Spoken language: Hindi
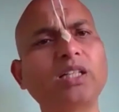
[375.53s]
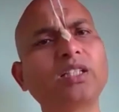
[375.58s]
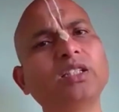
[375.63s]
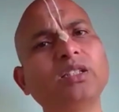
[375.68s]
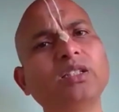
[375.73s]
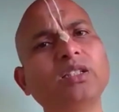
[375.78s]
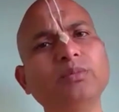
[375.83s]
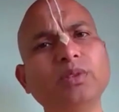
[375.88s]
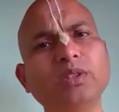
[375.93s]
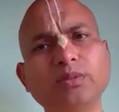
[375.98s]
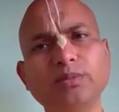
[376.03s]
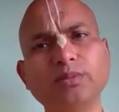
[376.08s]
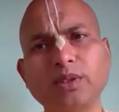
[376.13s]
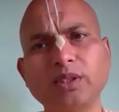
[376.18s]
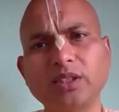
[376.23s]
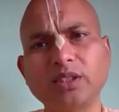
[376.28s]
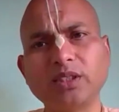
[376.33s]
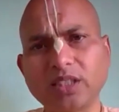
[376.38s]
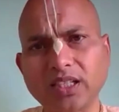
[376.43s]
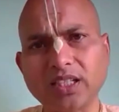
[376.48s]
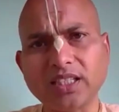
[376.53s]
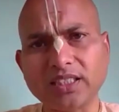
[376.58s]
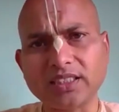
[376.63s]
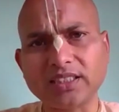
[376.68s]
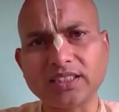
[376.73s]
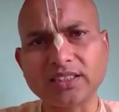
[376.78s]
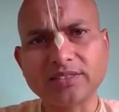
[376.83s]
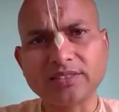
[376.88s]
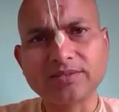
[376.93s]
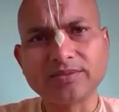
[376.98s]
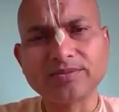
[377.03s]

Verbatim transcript: आखिरी में स्मरण कर लेंगे